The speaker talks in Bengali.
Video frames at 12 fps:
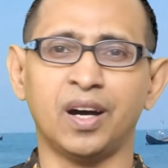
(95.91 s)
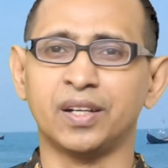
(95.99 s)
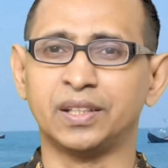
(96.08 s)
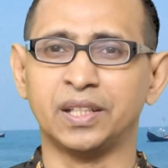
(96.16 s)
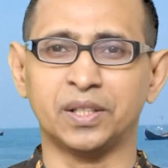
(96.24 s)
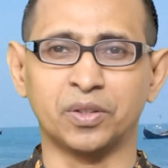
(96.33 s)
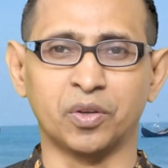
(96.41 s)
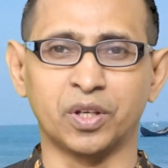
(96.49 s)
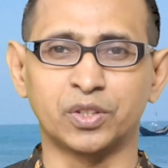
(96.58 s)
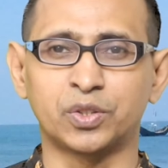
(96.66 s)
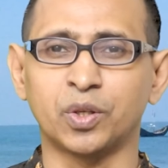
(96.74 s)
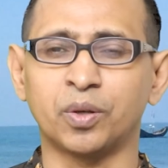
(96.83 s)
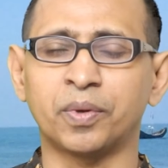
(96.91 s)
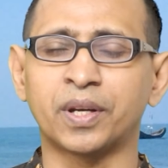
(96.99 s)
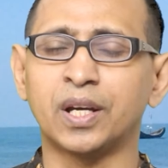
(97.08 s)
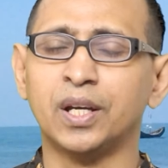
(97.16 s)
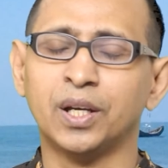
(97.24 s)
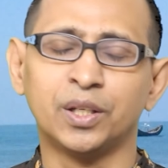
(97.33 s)
আর দেরি করা চলবে
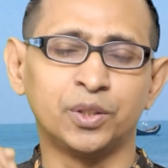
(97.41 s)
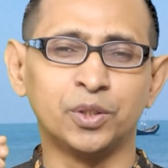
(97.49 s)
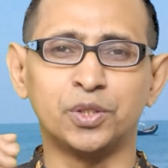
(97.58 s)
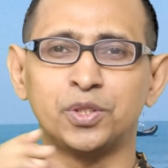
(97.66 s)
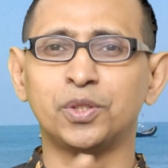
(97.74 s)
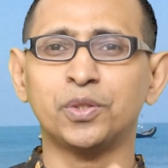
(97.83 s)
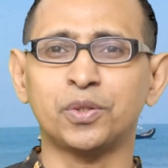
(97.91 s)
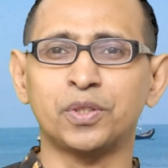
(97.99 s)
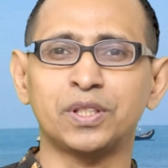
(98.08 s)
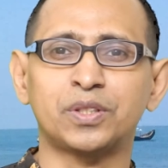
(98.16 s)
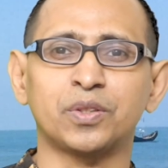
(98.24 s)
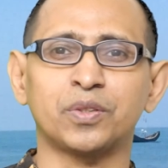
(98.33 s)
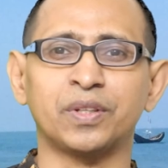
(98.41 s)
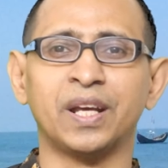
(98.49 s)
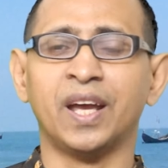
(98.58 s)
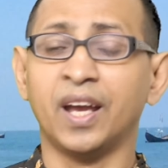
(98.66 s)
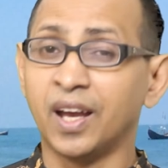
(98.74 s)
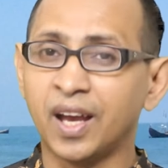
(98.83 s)
না তো শুরু করে চলুন
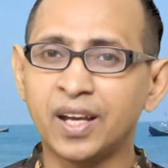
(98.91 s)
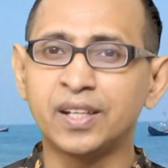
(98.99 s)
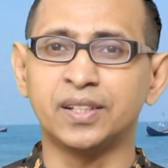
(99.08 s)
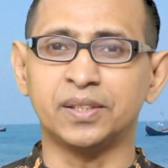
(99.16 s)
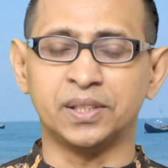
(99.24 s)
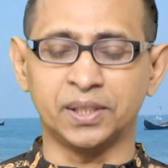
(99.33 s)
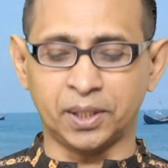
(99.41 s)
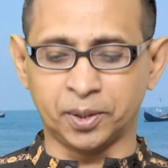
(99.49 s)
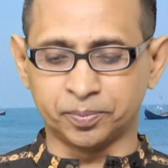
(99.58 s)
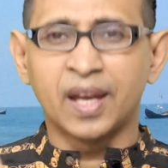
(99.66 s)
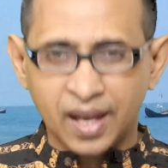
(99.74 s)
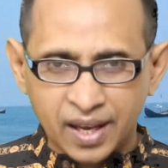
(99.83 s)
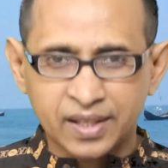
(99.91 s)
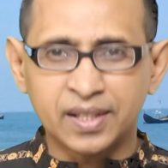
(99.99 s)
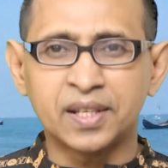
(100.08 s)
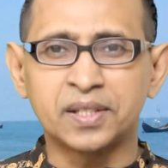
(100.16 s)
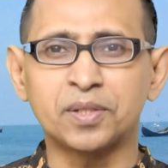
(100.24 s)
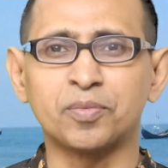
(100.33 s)
হ্যাংরিতি
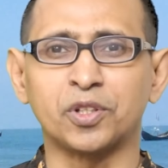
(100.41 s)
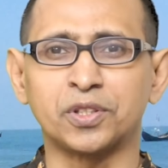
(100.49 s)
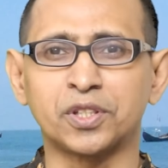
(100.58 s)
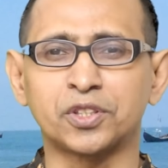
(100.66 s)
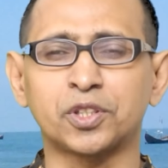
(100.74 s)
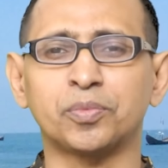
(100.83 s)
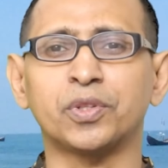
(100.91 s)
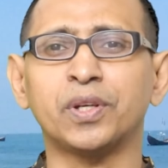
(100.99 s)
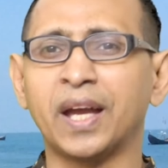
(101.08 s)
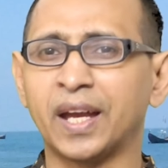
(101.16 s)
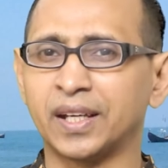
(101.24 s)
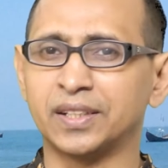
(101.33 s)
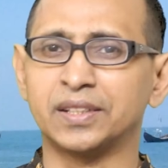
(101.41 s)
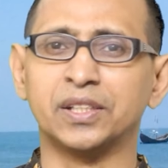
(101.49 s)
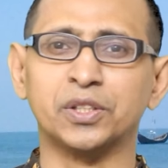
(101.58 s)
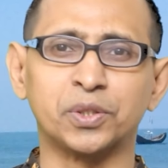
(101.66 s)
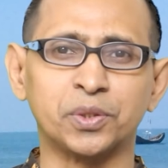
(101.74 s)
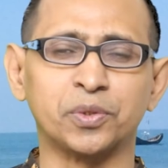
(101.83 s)
হ্যাংরি এটি মজার শব্দ হ্যাংরি
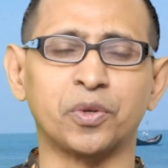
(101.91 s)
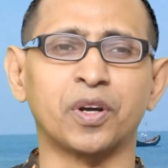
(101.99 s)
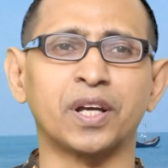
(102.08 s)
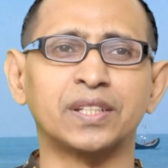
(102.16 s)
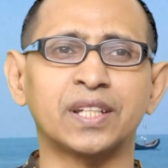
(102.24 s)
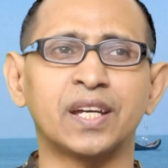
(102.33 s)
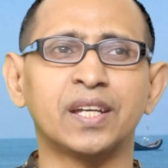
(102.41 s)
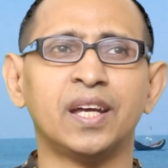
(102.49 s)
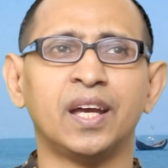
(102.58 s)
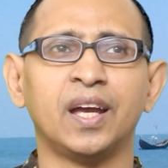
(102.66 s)
দিয়ে শুরু করা যায়